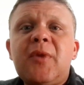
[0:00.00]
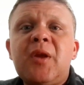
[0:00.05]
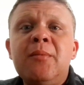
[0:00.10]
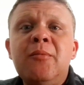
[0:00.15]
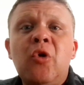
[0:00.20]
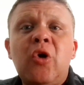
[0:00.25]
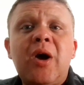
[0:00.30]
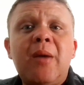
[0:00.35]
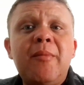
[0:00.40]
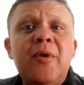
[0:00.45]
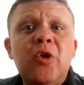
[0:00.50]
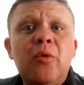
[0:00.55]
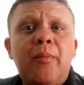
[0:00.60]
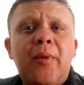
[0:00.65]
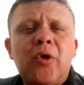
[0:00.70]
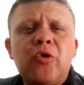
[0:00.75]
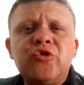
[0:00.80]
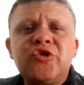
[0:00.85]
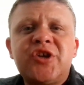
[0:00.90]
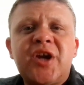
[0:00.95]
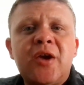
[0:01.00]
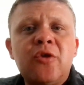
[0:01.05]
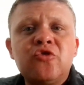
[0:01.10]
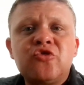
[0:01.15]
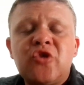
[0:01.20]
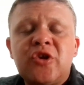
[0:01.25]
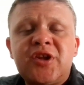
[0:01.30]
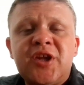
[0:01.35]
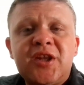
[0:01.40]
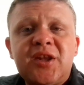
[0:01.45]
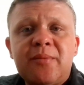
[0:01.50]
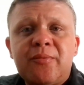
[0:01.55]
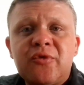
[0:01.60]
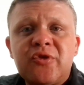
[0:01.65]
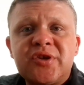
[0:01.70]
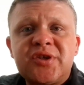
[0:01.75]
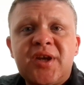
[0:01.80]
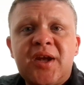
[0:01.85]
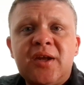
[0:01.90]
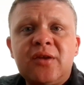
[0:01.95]
Meu cabelo parou de cair uns
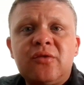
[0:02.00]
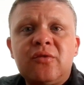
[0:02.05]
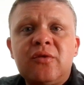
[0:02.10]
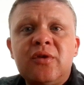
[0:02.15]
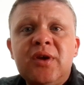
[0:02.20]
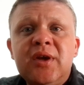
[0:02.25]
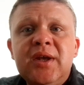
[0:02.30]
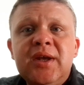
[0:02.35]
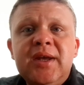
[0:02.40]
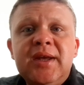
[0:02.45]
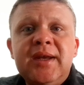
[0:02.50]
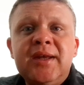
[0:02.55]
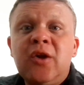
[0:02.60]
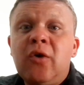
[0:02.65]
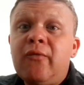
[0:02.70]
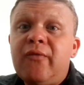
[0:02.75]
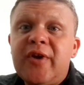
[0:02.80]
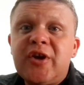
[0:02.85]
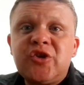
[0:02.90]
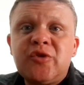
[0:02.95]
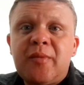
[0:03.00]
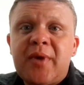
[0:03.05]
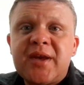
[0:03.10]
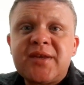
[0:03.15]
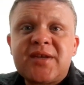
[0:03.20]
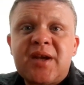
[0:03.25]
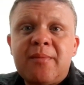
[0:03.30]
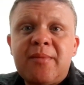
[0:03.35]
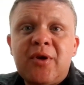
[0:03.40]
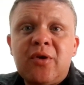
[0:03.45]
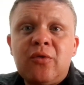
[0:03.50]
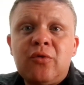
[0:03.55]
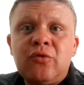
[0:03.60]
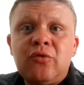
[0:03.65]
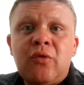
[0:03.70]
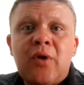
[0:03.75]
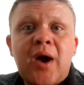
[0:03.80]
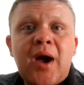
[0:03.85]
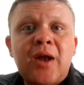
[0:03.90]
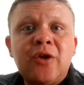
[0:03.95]
80% e não vejo mais cabelo
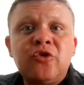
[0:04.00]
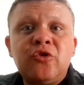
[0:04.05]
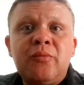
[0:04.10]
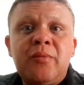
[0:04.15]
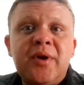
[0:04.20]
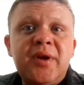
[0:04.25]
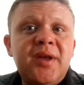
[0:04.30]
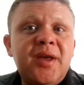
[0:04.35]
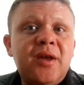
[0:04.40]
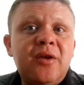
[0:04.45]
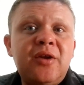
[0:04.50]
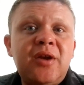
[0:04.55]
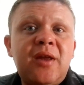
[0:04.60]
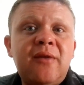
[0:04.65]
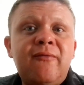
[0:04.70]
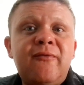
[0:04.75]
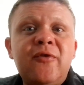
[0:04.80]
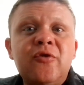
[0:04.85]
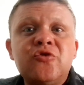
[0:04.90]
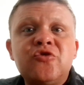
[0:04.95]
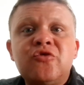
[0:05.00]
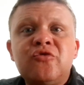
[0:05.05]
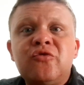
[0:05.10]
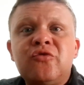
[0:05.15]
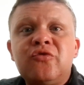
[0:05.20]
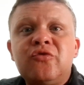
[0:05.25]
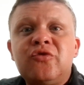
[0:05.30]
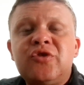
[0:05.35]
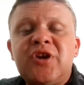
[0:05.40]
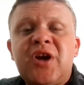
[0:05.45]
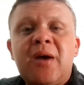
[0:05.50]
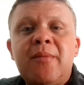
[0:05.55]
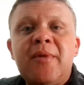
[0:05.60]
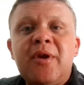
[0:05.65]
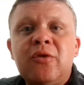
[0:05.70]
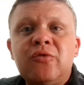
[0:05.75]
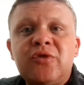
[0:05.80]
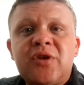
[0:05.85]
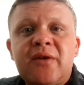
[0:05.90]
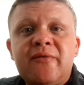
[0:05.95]
no ralo do banheiro e nem fios de
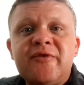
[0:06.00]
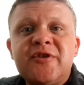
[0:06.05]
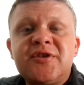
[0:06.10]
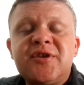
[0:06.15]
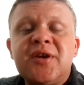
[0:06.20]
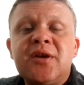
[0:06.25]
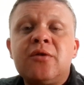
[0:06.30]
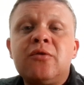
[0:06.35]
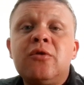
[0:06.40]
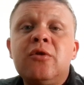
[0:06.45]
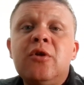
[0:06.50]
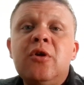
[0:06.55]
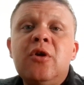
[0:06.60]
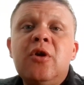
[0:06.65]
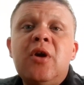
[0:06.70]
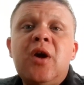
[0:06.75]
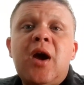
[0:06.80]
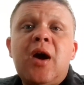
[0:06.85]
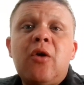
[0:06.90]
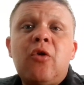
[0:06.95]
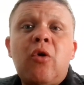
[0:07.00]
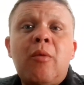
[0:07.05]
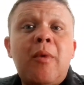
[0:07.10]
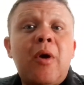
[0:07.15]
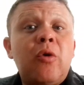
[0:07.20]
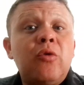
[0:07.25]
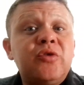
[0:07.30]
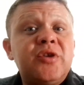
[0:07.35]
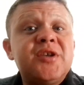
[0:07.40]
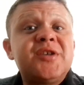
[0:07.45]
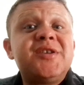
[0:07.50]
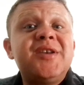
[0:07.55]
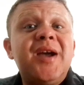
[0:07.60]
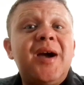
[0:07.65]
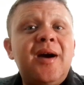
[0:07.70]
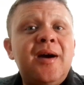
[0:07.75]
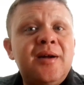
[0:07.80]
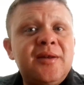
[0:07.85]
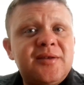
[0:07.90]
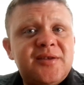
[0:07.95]
cabelo no travesseiro como acontecia
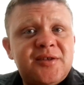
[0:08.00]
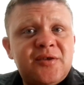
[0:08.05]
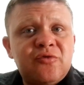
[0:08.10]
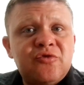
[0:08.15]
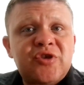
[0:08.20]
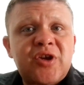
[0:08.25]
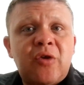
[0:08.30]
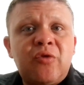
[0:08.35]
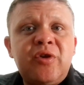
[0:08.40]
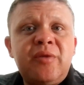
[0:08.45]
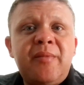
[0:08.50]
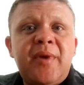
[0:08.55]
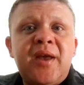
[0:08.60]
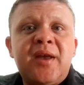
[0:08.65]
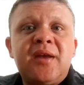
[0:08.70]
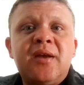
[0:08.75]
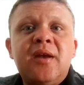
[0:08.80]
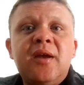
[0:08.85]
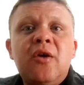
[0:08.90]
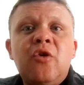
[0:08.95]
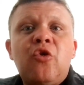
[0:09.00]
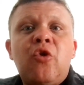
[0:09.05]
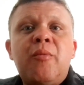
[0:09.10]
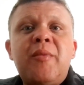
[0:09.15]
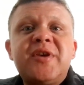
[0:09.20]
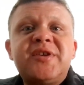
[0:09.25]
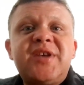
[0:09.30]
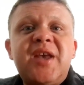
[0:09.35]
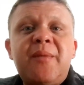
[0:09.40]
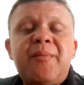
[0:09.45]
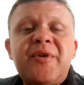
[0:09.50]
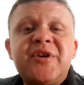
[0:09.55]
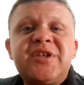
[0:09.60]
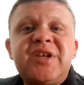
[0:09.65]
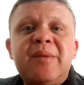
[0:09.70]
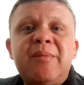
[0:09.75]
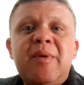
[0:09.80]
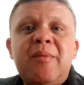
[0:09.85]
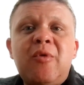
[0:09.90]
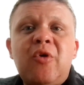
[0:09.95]
antes de usar o Uniman. Comecei a
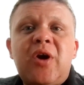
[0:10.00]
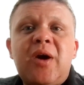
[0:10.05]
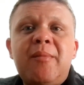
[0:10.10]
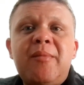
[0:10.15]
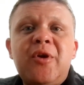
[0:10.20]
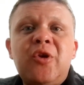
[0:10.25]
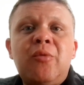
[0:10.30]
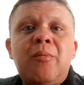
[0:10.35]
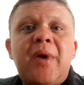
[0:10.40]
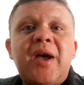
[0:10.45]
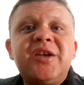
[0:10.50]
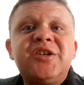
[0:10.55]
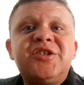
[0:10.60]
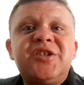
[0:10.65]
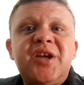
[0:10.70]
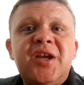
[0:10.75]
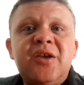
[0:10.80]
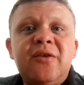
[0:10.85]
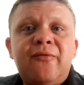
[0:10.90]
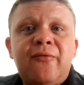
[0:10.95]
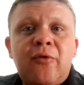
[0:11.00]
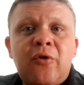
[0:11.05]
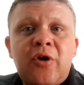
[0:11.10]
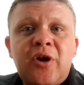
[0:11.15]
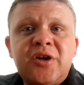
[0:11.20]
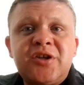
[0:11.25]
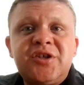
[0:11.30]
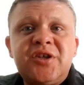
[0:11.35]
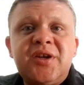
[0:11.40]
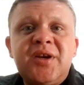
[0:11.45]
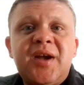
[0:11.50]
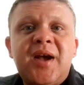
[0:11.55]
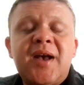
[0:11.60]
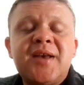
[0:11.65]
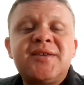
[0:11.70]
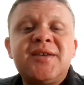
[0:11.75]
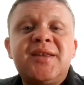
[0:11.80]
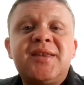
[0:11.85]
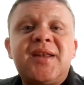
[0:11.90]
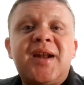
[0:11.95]
perceber meu cabelo mais cheio e forte,
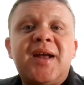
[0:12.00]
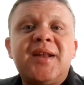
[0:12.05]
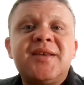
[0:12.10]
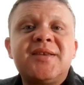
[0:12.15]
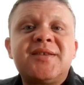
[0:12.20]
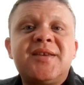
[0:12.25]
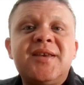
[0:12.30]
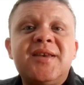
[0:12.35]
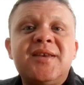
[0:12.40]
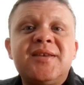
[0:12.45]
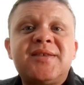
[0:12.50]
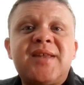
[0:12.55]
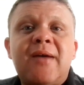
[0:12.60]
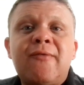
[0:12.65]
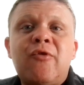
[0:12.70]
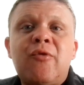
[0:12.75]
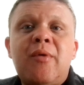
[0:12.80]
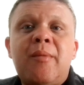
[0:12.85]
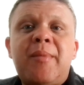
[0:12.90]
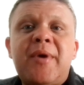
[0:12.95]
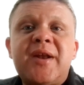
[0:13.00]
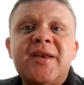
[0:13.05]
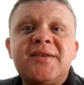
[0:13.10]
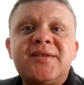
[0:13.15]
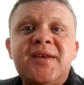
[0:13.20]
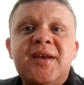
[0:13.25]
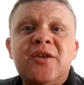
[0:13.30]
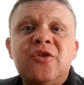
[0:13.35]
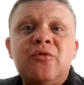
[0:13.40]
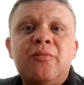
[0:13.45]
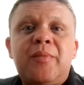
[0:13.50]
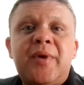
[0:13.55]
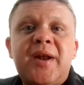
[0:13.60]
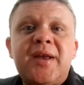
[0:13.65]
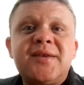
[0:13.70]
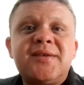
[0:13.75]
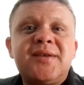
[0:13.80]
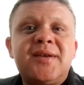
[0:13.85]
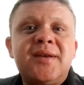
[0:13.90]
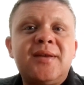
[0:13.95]
as entradas que estavam aparecendo
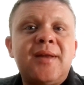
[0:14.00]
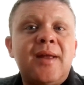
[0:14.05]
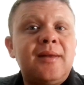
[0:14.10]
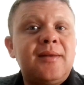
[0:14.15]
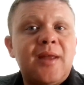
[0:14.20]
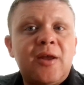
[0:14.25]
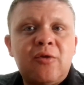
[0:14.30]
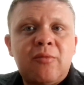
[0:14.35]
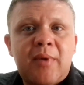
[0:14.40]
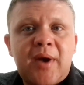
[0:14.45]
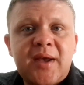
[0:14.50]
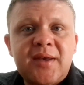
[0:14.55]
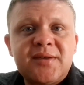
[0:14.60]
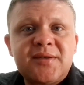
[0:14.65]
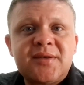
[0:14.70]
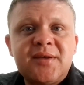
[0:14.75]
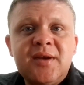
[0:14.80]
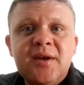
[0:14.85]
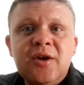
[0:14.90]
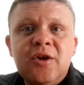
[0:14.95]
parece que nem tenho mais.